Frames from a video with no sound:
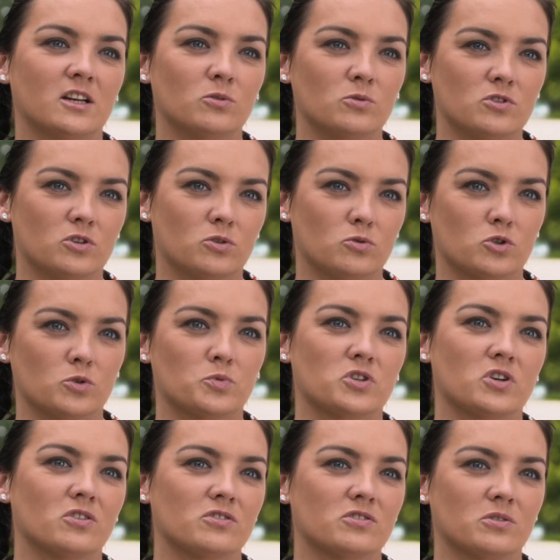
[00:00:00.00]
ludzi, którzy
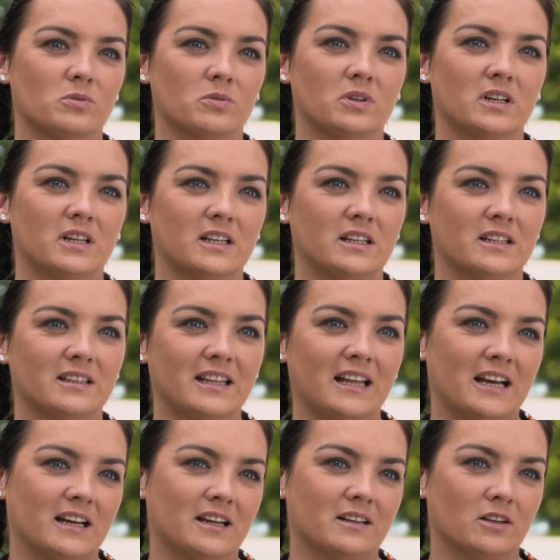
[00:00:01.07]
przychodzą e,
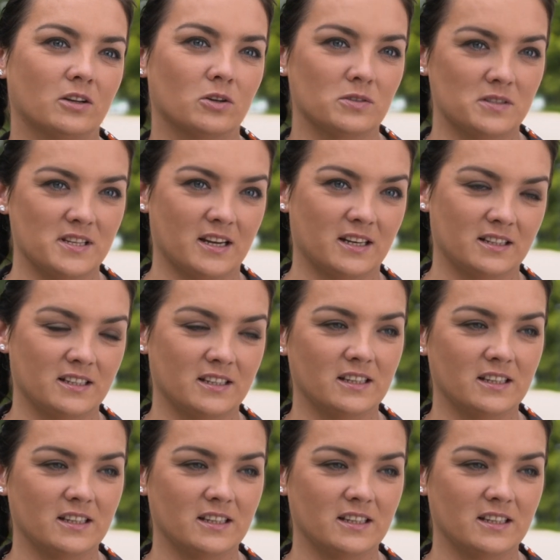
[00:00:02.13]
na koncerty.